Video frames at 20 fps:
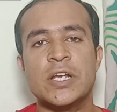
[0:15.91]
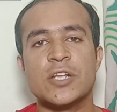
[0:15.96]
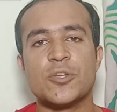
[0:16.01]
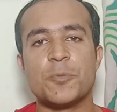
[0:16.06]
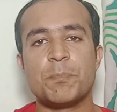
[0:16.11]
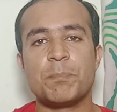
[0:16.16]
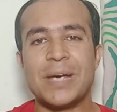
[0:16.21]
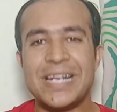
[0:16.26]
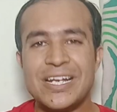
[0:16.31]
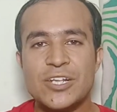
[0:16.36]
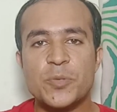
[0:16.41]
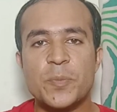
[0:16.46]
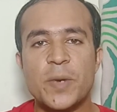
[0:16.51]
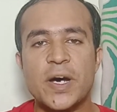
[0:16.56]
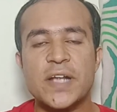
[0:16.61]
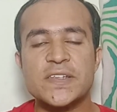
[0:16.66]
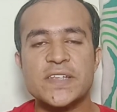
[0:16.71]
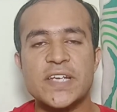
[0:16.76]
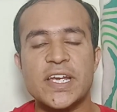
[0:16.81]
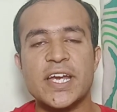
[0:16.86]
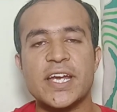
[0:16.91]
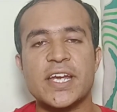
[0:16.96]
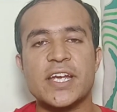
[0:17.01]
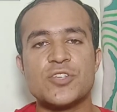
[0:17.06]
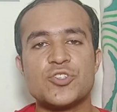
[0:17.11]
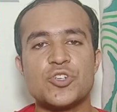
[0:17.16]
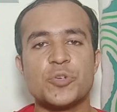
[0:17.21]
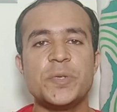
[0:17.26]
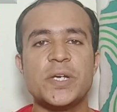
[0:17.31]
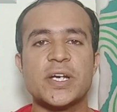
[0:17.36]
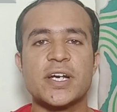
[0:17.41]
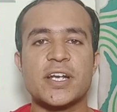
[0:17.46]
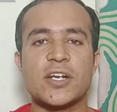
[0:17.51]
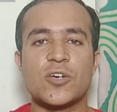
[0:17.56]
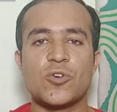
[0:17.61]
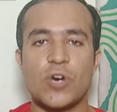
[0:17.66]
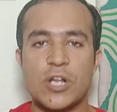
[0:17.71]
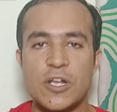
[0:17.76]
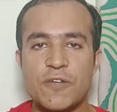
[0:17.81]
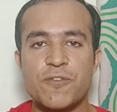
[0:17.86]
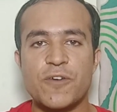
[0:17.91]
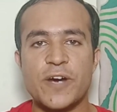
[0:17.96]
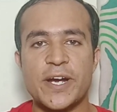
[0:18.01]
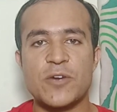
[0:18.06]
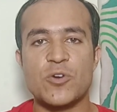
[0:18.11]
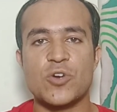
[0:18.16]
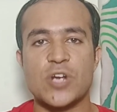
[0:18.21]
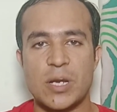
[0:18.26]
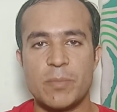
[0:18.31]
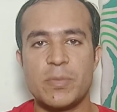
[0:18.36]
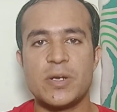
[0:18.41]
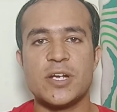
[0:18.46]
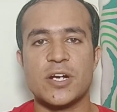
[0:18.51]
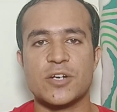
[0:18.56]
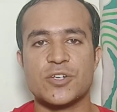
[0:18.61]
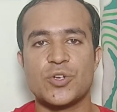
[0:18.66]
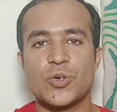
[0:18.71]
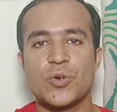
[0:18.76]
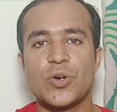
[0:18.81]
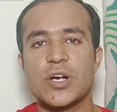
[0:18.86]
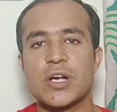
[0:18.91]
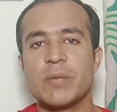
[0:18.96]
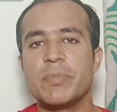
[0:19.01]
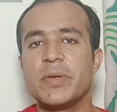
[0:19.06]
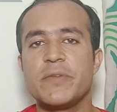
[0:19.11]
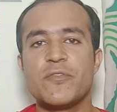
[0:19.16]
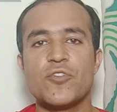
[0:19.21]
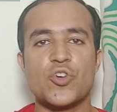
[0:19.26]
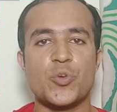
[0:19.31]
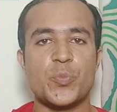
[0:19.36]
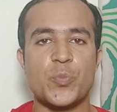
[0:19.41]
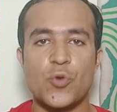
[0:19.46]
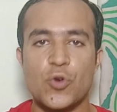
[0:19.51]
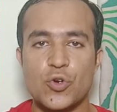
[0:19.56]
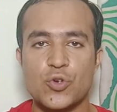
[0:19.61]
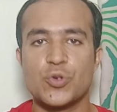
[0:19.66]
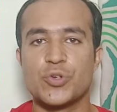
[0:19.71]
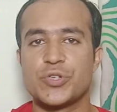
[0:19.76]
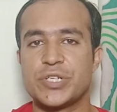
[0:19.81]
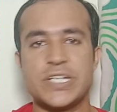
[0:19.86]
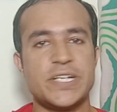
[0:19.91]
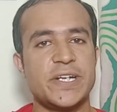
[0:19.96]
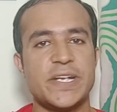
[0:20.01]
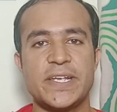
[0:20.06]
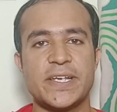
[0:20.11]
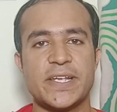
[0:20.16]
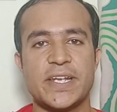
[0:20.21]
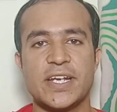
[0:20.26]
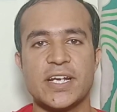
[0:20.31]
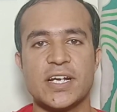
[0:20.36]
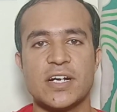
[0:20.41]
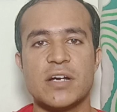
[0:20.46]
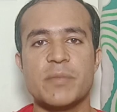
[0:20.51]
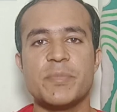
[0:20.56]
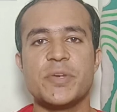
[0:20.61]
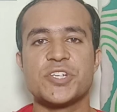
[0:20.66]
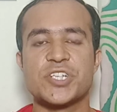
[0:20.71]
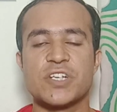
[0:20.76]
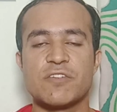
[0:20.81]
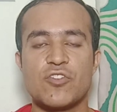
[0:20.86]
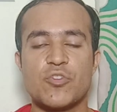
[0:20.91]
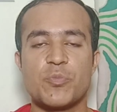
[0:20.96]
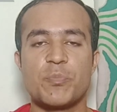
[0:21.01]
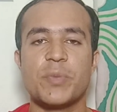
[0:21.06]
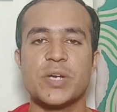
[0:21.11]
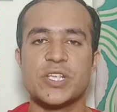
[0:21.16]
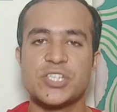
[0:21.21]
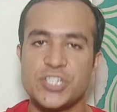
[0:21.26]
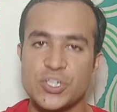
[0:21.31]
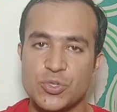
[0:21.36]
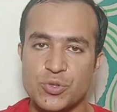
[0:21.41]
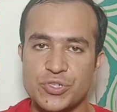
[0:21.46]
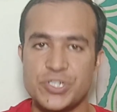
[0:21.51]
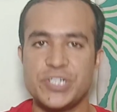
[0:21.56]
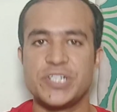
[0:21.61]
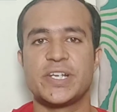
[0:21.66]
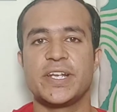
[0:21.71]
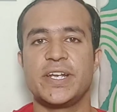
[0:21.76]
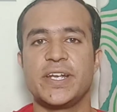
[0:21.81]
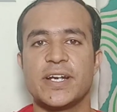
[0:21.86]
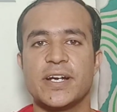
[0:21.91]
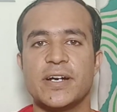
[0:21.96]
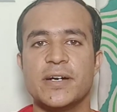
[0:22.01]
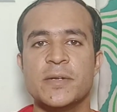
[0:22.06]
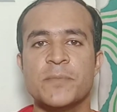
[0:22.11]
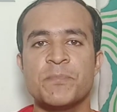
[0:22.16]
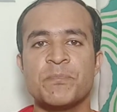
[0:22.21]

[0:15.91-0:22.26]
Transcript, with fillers: तो पहली तो बात यह है कि जो भी अगर क्वालिफाइड और काबिल डॉक्टर होगा कभी वो रिपोर्ट को ट्रीट नहीं करेगा हमेशा वो बच्चे को ट्रीट करेगा